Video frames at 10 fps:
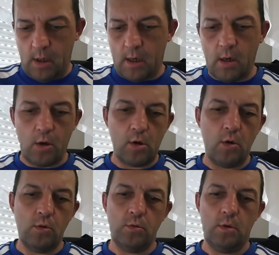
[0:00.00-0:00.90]

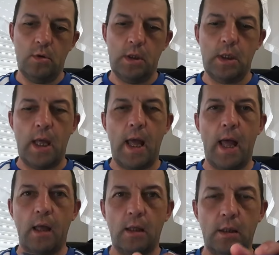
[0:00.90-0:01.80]
Raglow
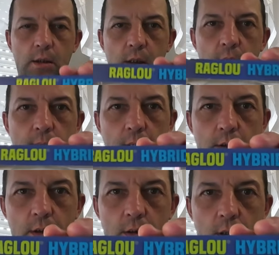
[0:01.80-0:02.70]
Hybrid.
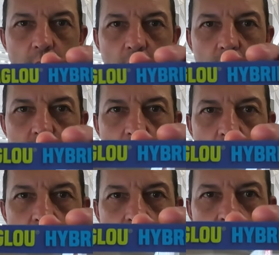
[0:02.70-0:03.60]
Ahí los
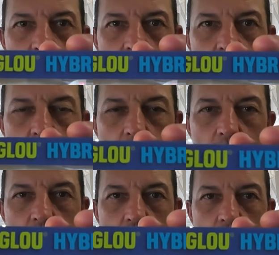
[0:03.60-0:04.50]
tenéis, de
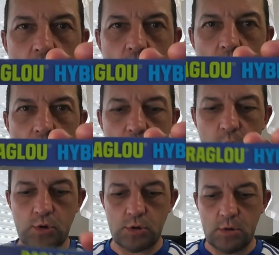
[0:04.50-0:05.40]
25
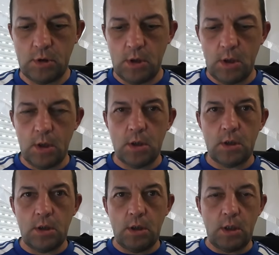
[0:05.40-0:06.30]
gramos.
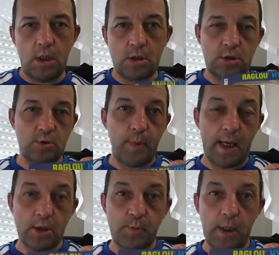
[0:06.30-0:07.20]
Este es
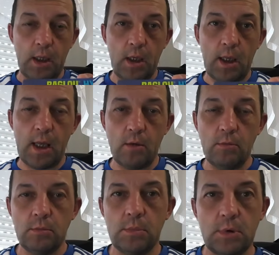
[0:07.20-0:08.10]
para spinning
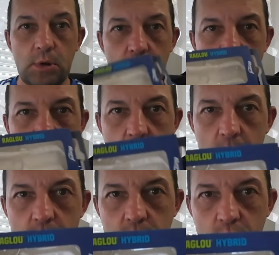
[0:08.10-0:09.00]
ligero
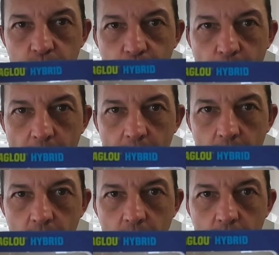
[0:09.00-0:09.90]
y esto es
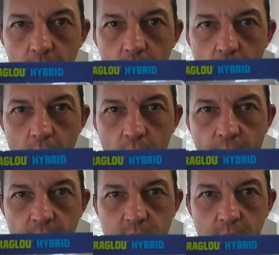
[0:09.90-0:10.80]
para rock
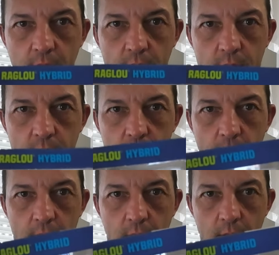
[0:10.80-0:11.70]
fishing.
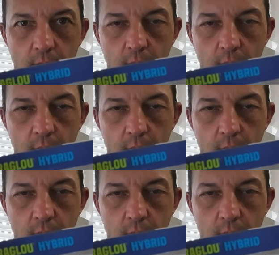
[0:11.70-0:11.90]
¿Veis?